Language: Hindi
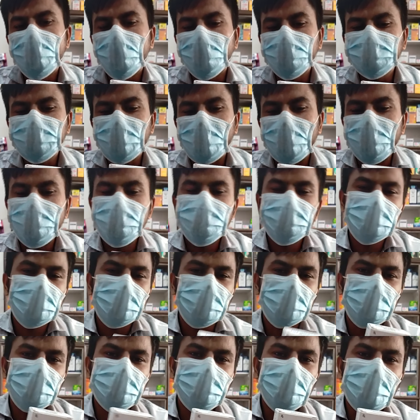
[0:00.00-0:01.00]
होता है
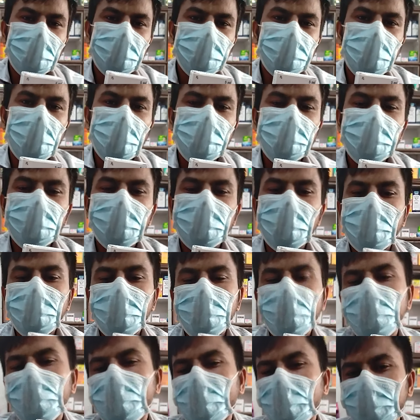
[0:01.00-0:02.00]
रिपारोक आई ड्रॉप
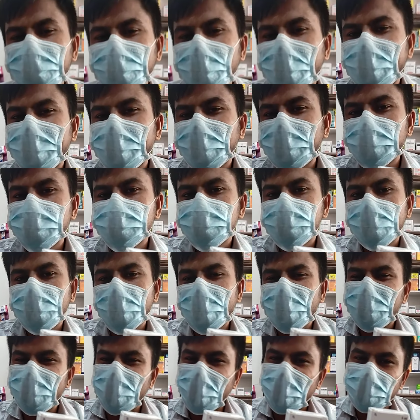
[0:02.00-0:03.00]
आपको हर मेडिकल
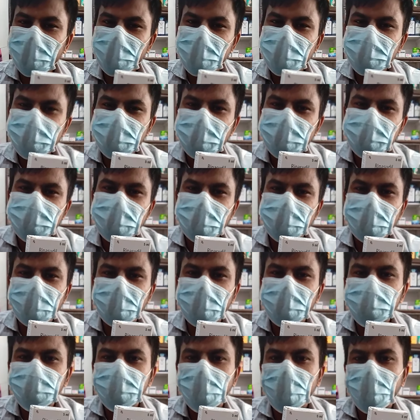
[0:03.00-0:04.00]
स्टोर या फार्मेसी
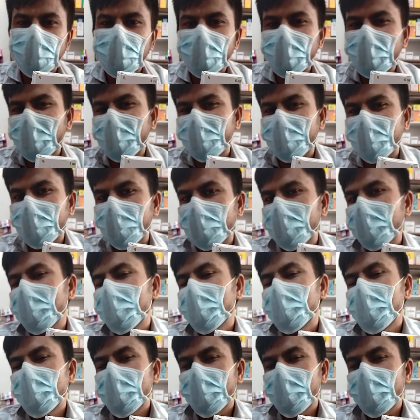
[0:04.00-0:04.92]
जनरल स्टोर पर अवेलेबल